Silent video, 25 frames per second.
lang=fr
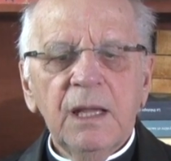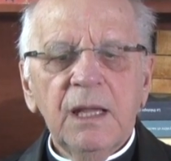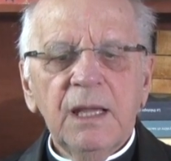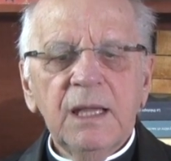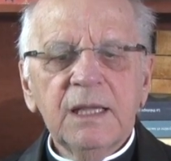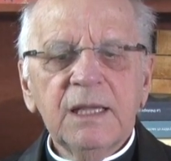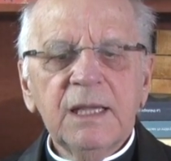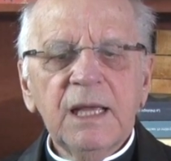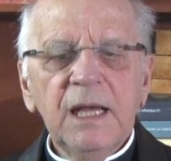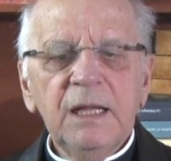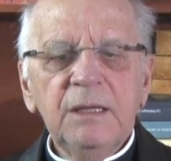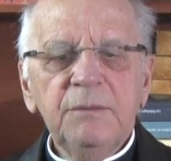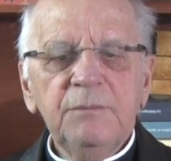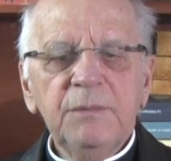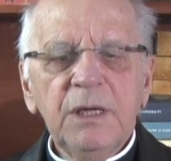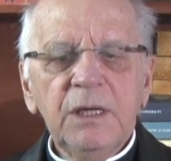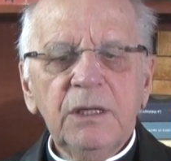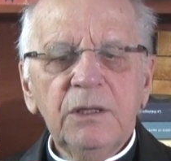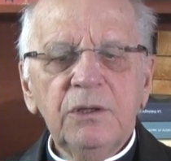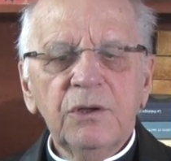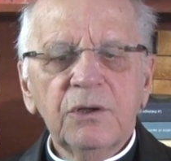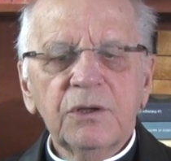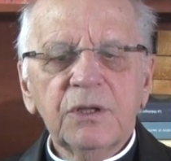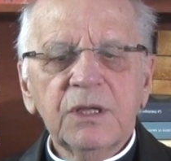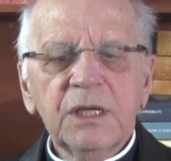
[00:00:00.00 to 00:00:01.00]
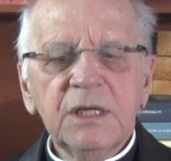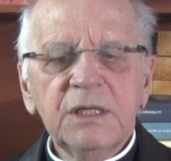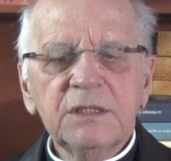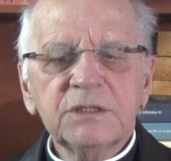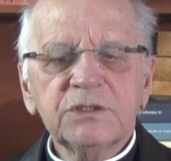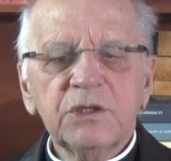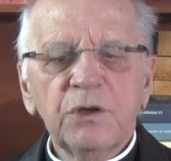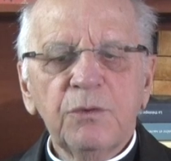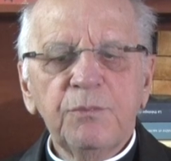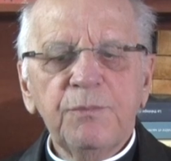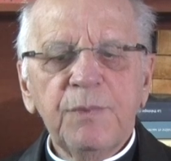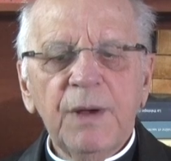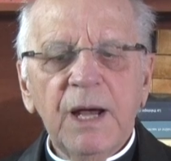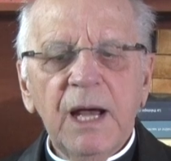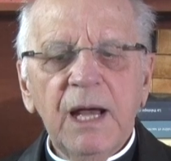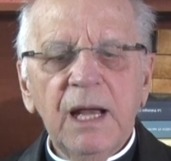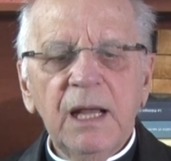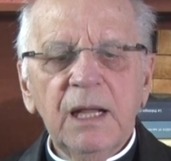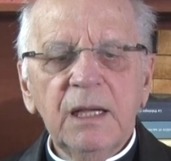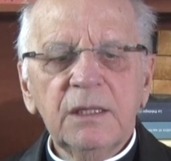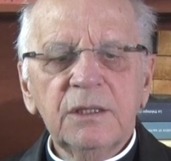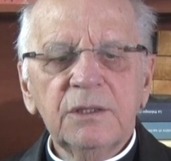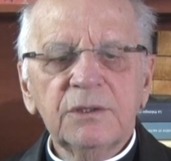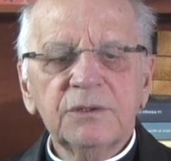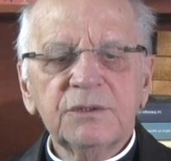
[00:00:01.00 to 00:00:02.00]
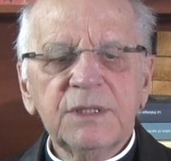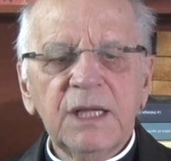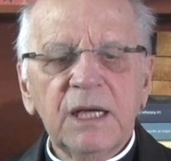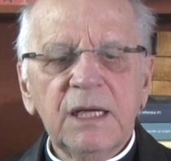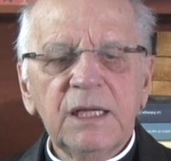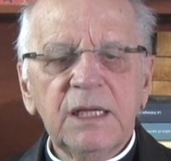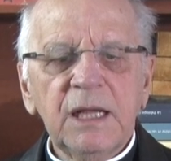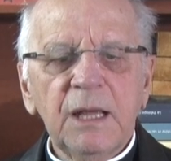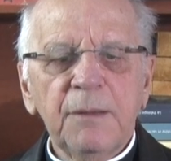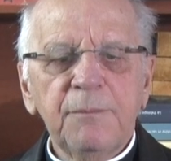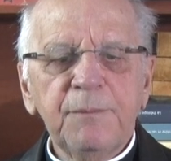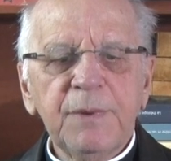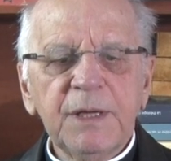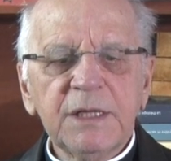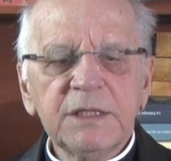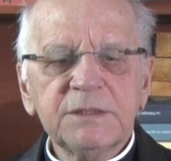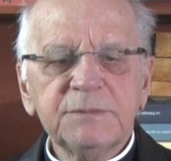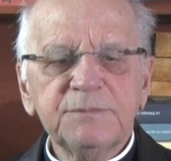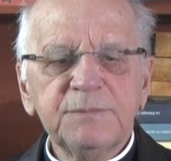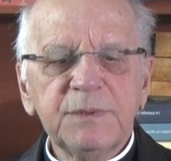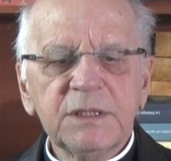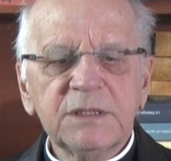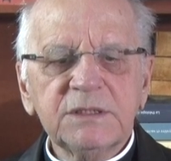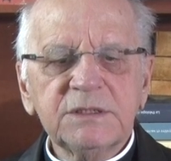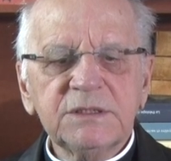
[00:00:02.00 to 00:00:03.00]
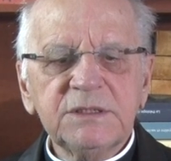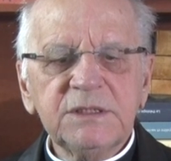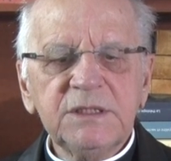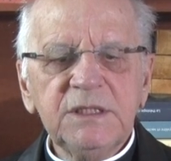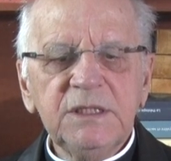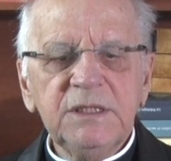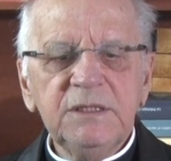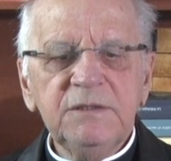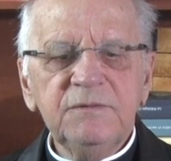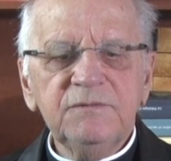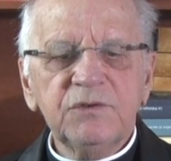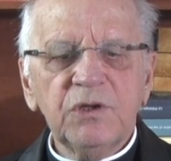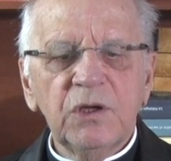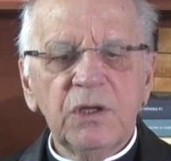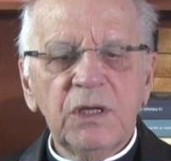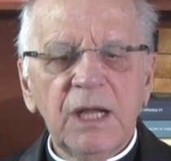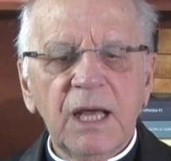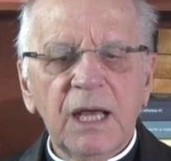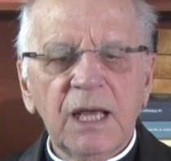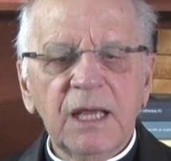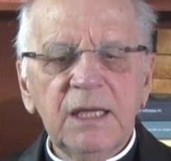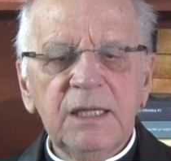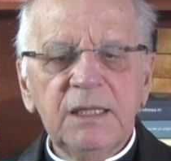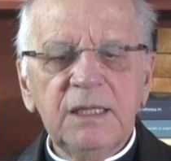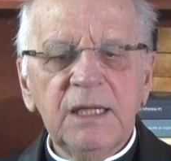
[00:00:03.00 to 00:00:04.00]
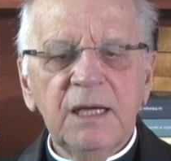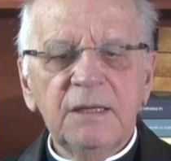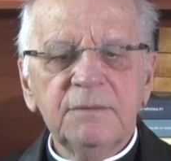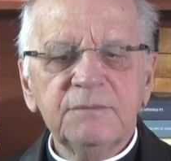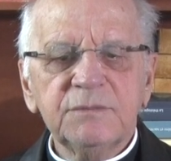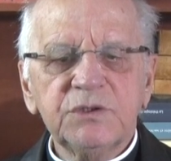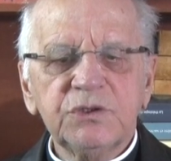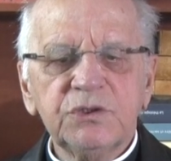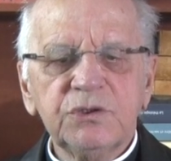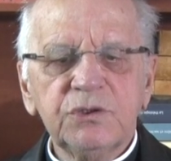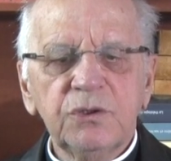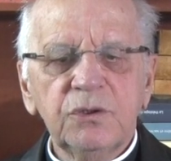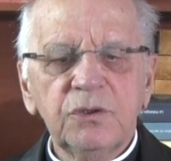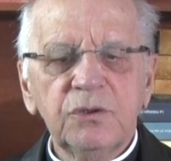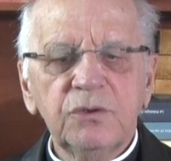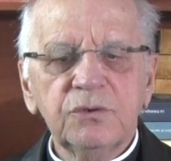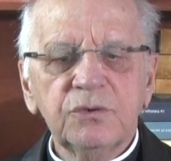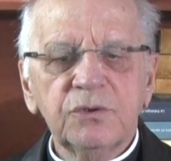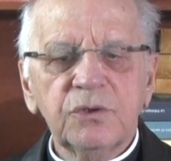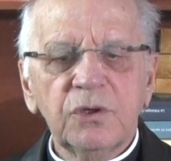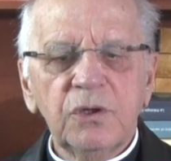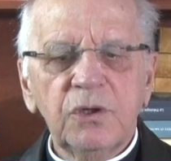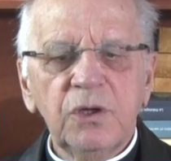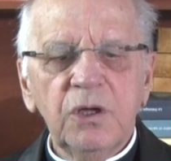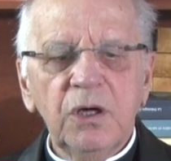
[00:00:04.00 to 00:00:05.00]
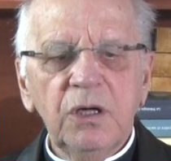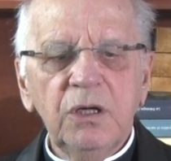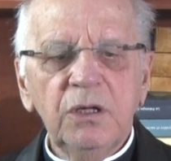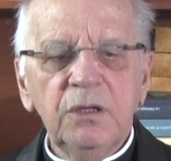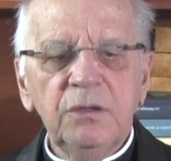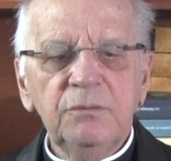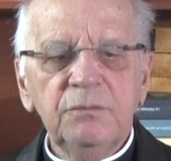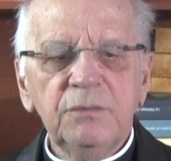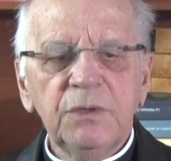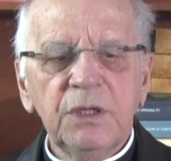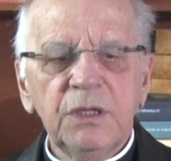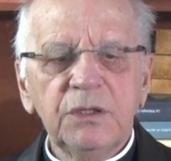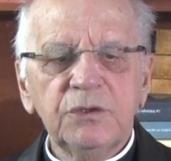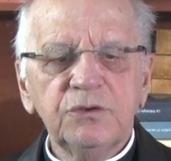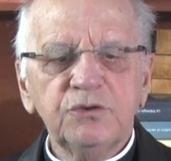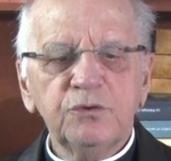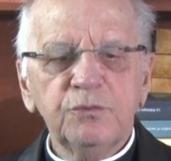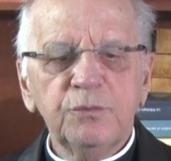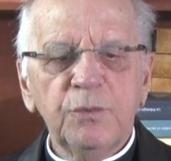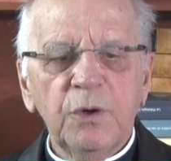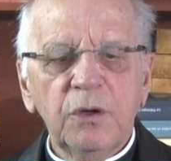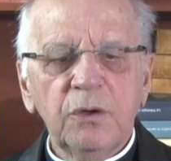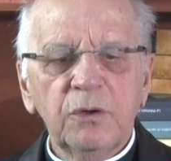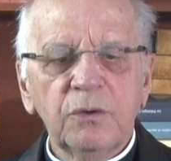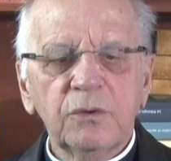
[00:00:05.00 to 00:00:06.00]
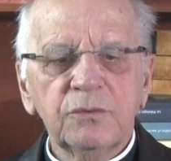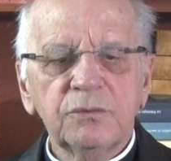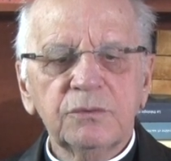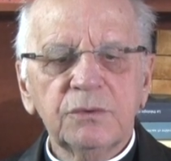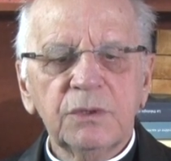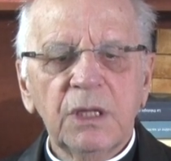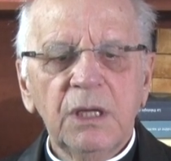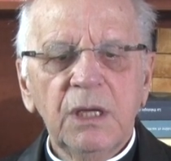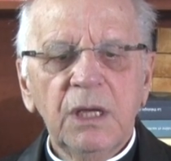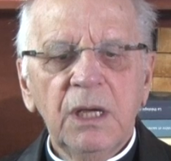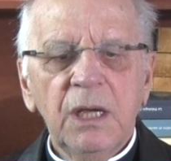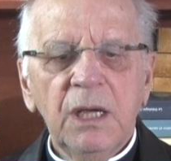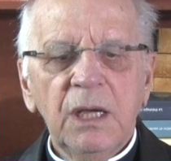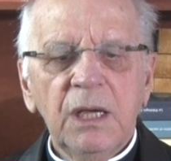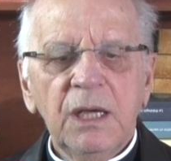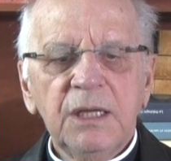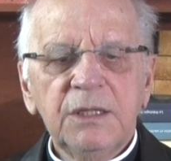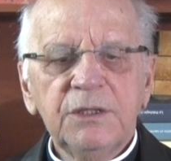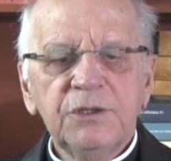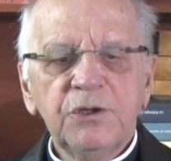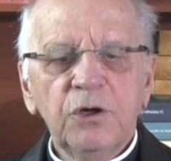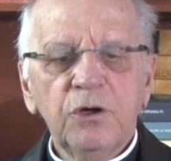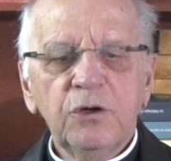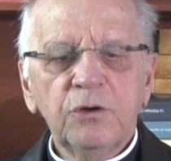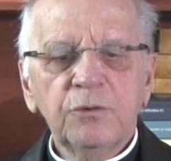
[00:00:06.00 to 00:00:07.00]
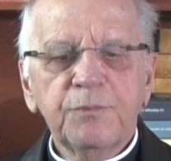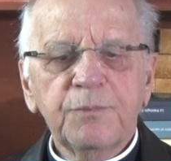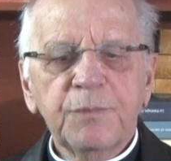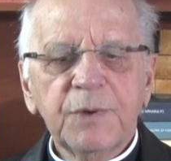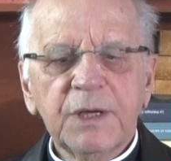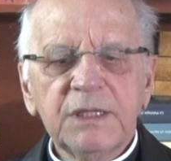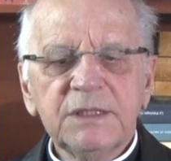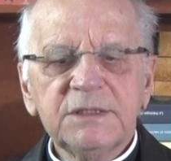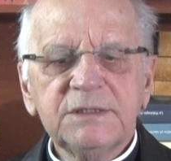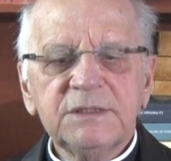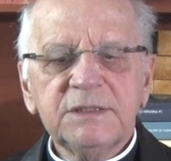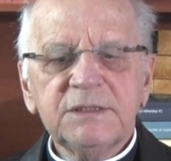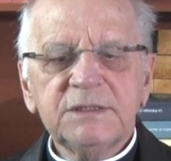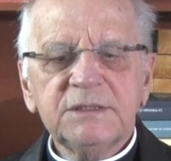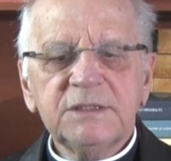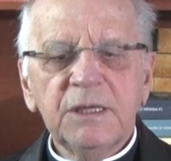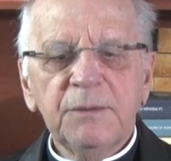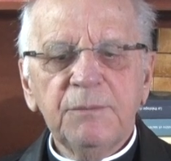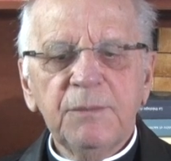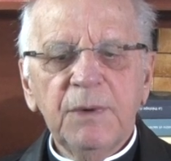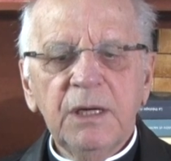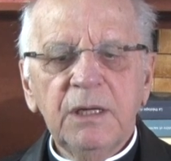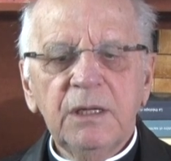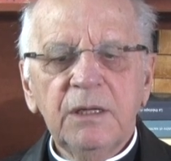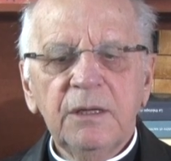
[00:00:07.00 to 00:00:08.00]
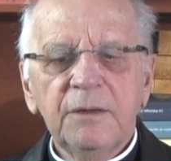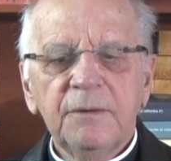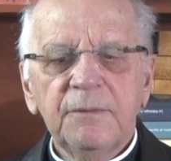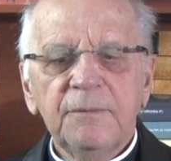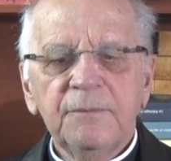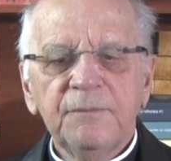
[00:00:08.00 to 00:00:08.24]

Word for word: également le Christ parle dans la perspective de la rédemption de l'homme et du monde, et donc précisément